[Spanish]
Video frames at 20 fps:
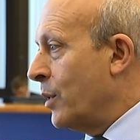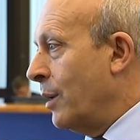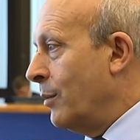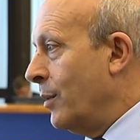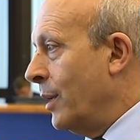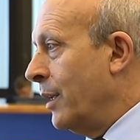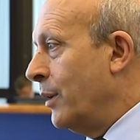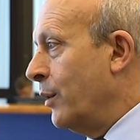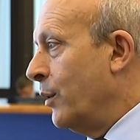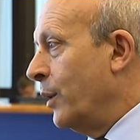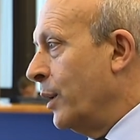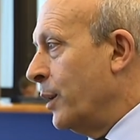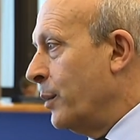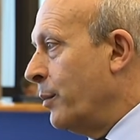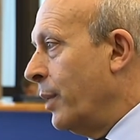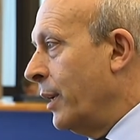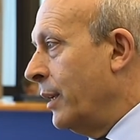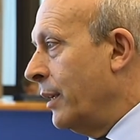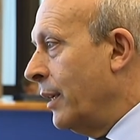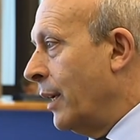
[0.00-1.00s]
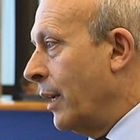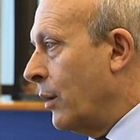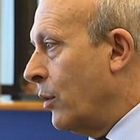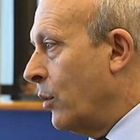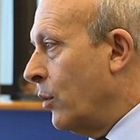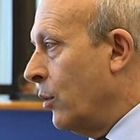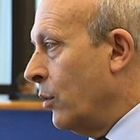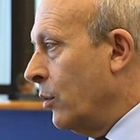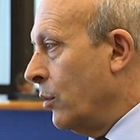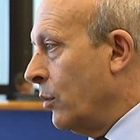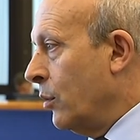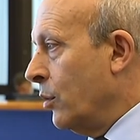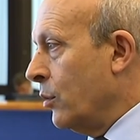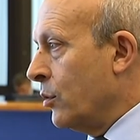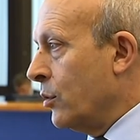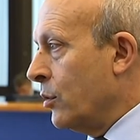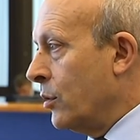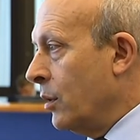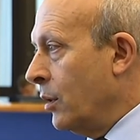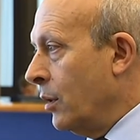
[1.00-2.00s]
hablando en España con
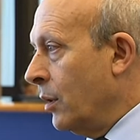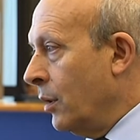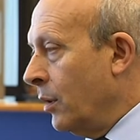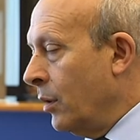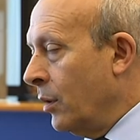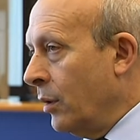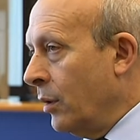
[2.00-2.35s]
los eh,